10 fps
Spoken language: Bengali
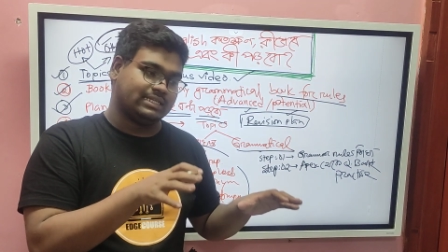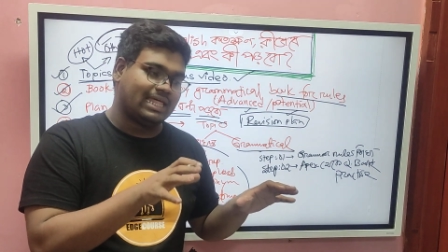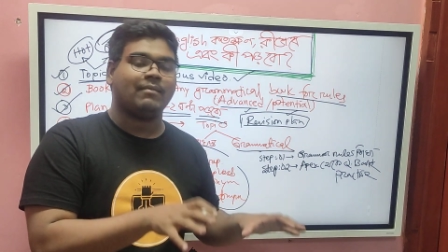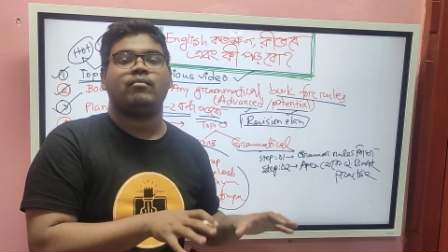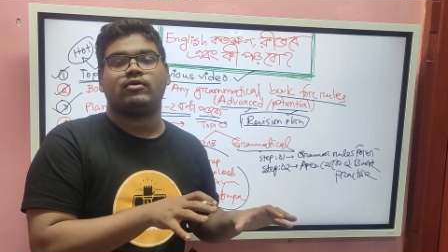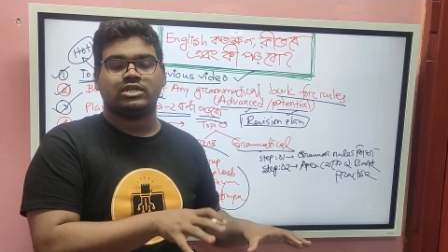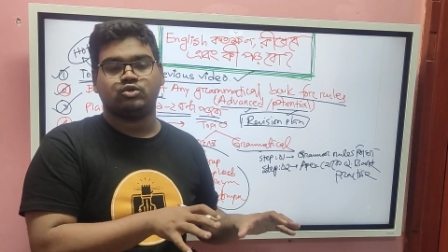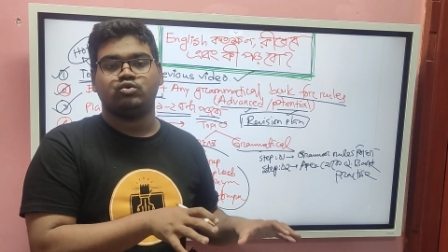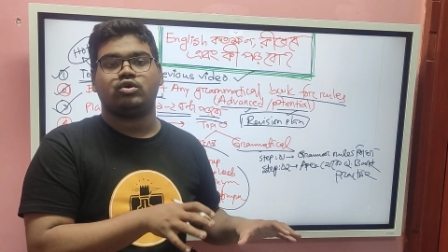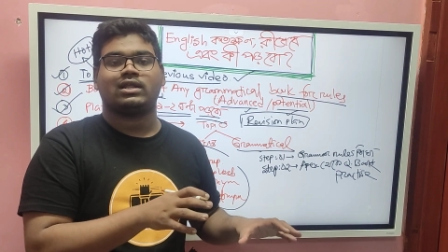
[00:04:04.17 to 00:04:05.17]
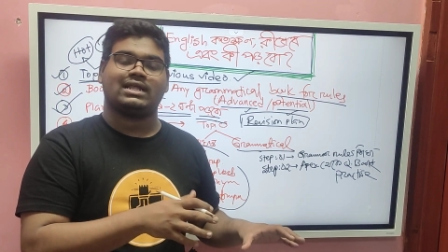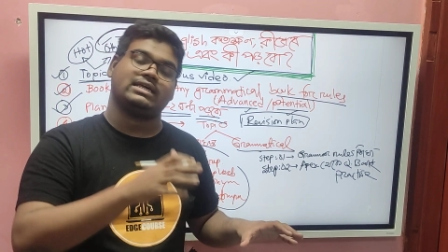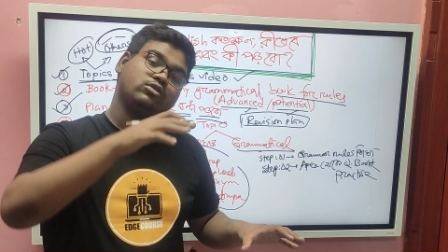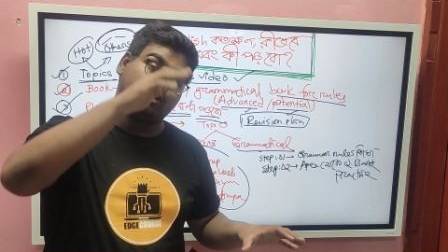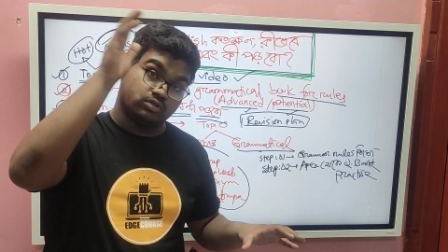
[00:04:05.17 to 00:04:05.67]
তা পড়া শুরু করার
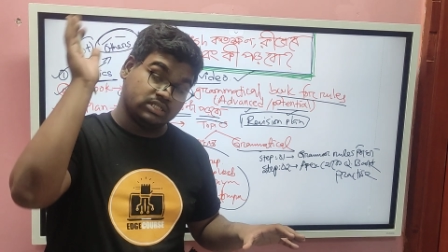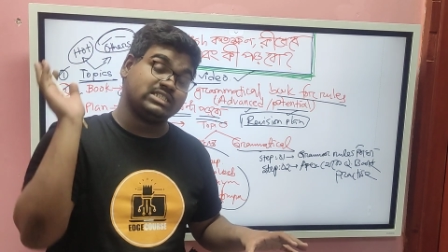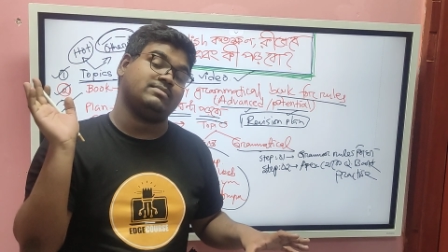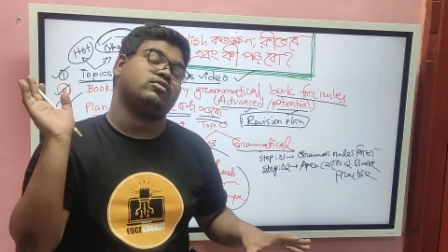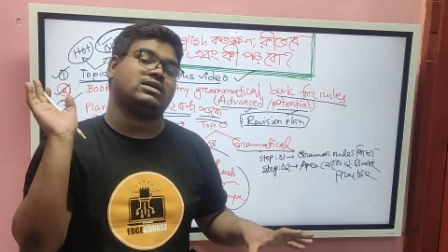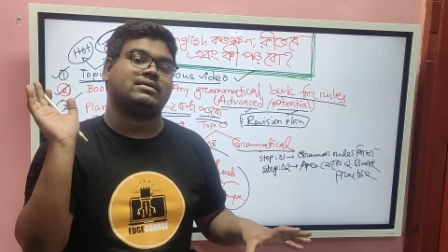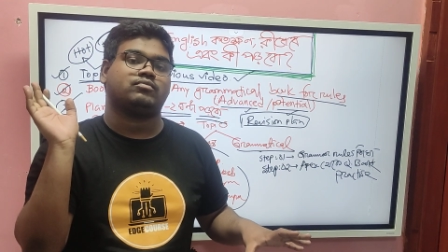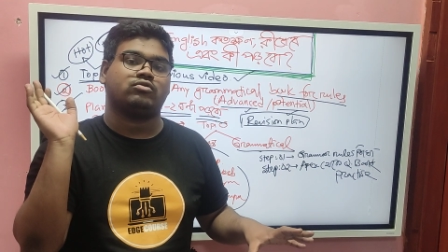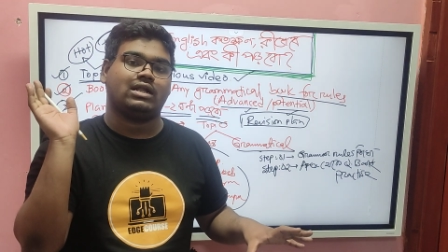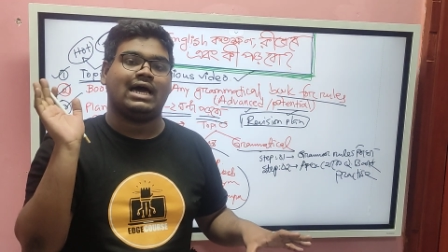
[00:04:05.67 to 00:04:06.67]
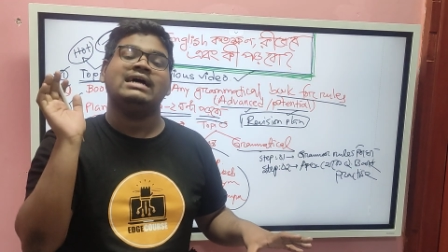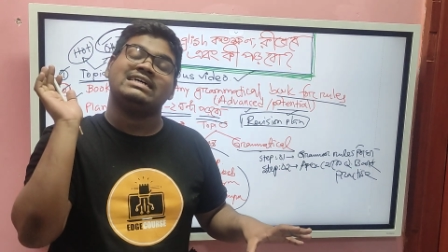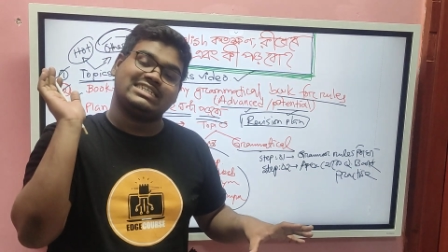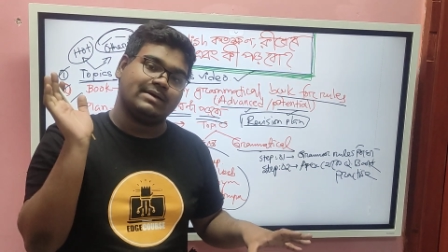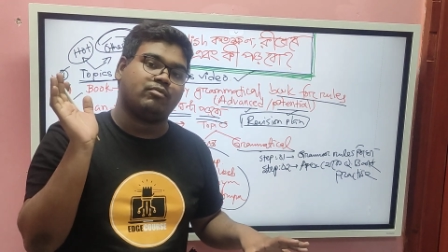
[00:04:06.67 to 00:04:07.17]
আগে গতদিন যে পড়াটা পড়লা
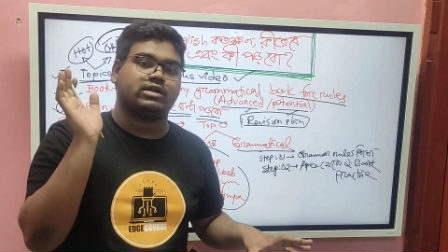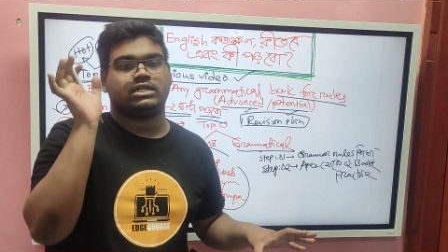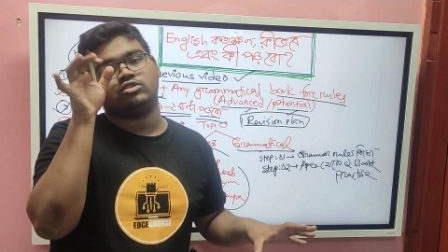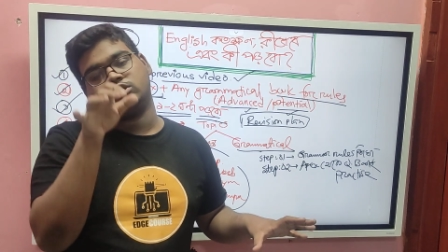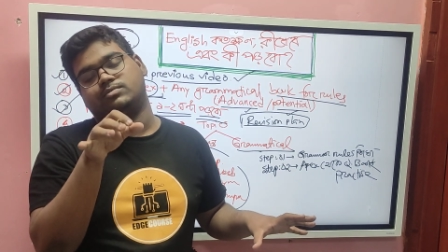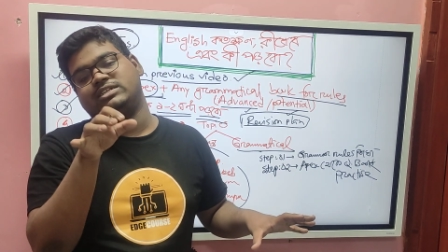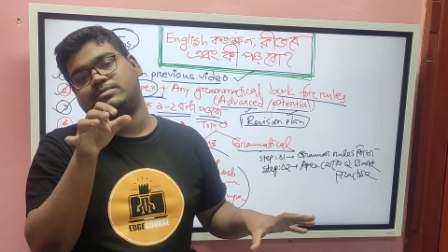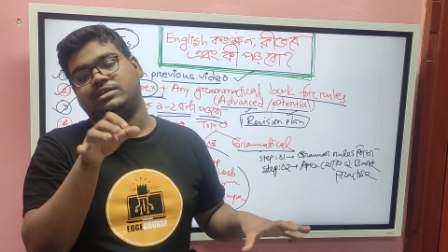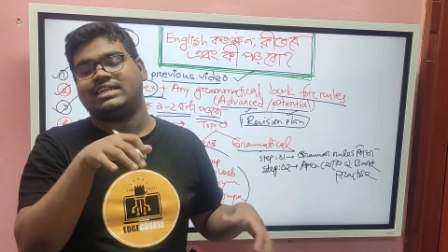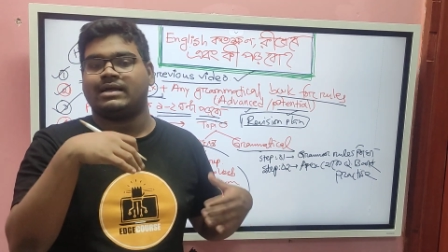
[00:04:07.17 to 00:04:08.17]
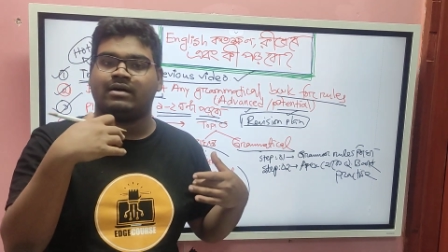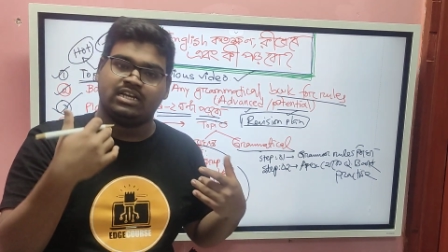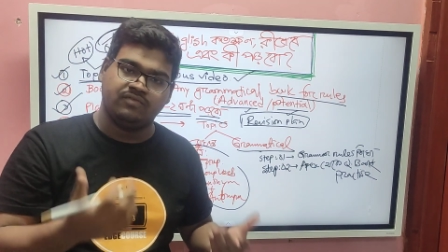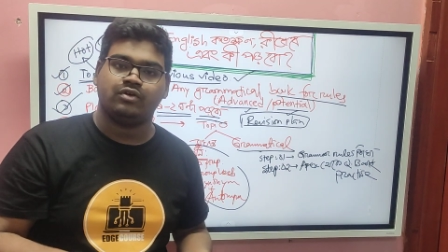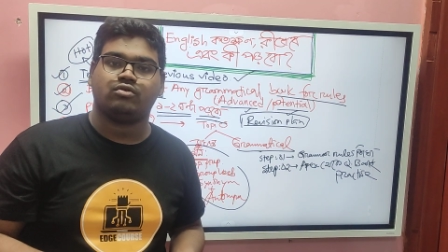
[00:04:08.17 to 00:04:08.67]
সেই পড়াটা দশ বিশ মিনিট একবার
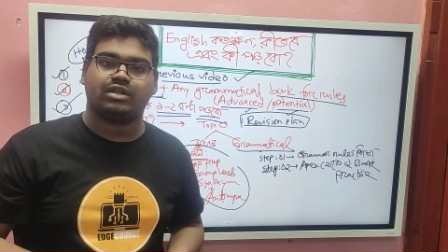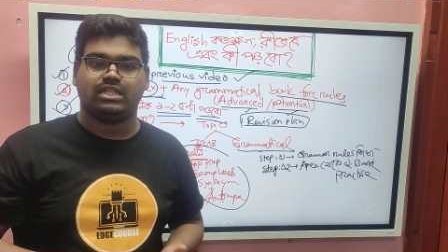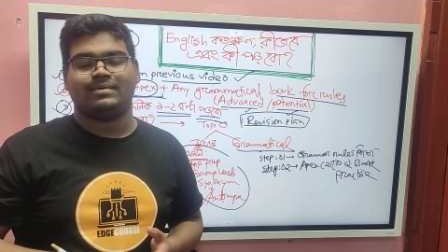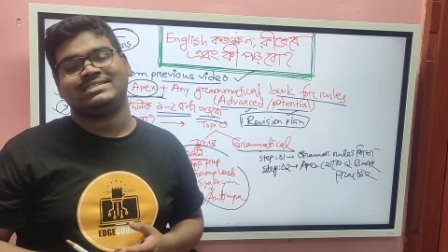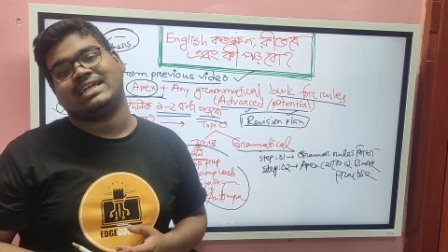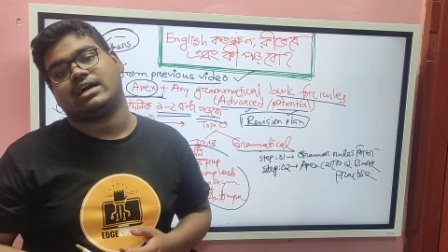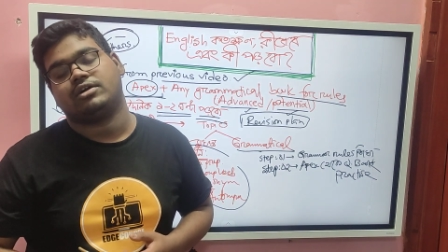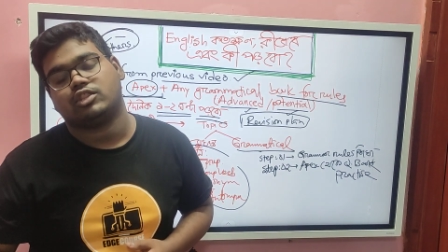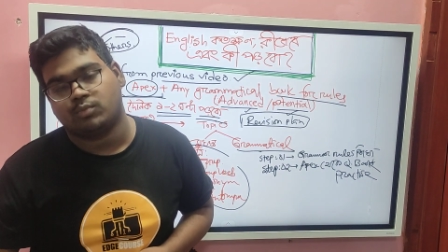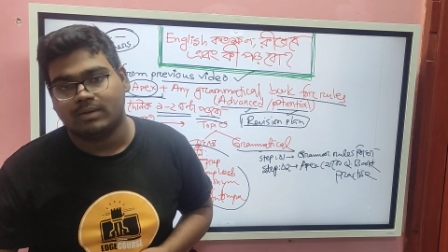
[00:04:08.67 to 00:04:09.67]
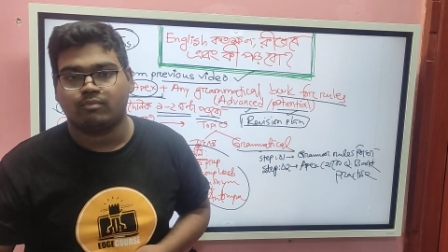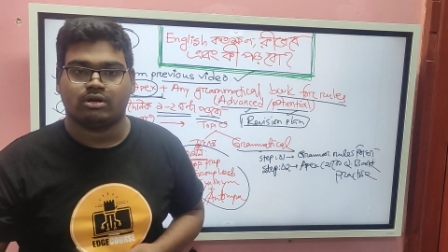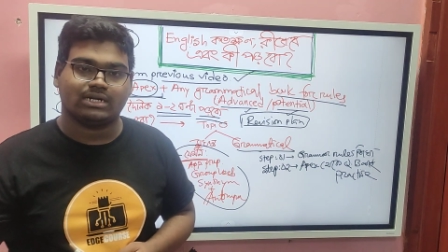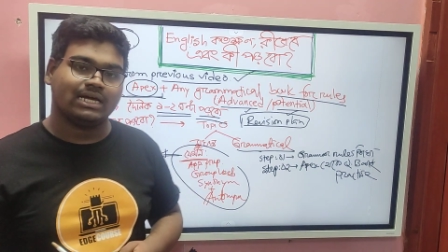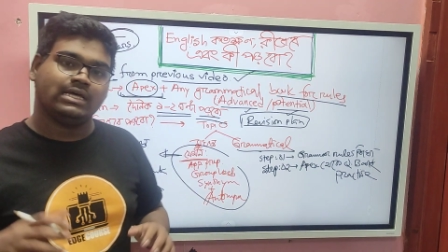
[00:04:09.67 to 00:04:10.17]
রিভিউ করে নিবা যার কারণে তোমার
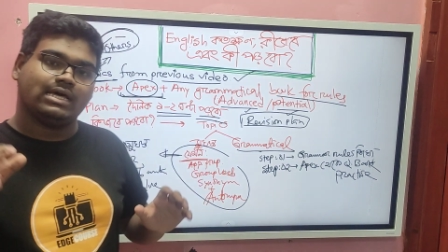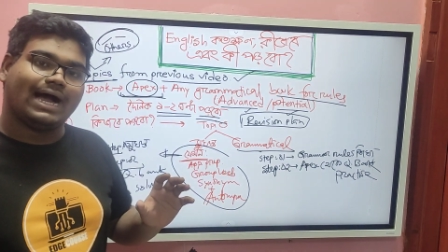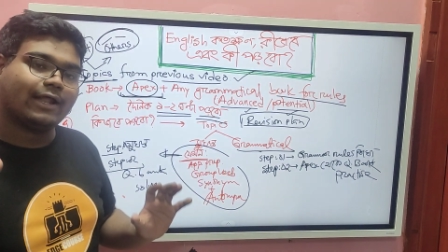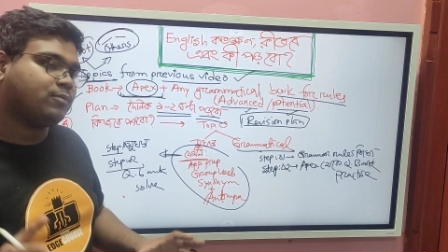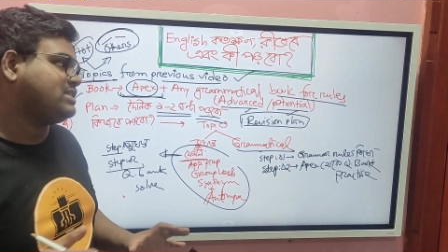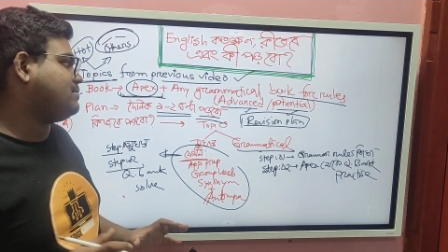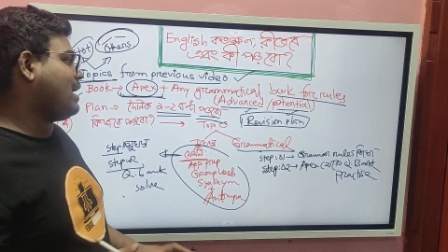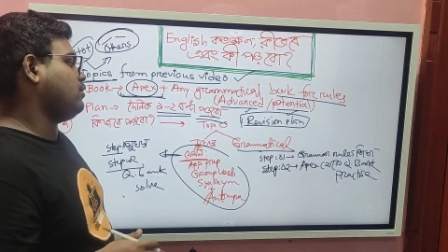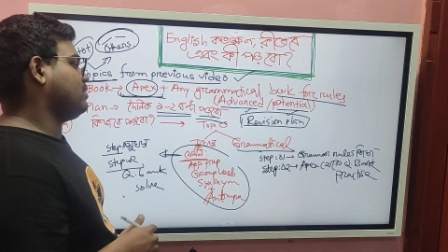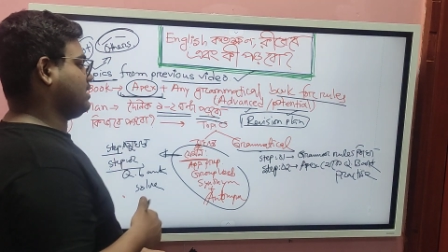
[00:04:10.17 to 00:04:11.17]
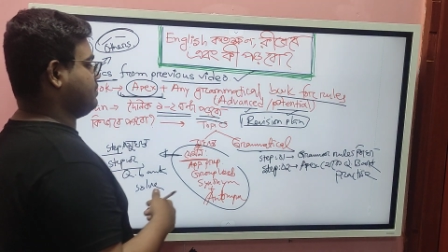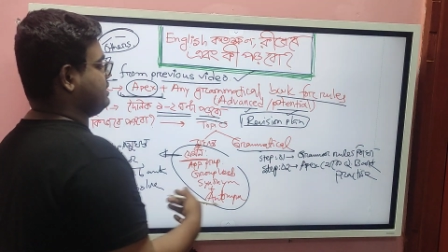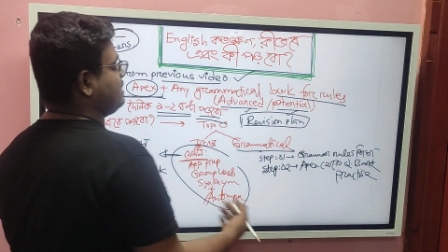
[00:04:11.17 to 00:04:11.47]
পড়াটা আরো বেশি ভালো থাকবে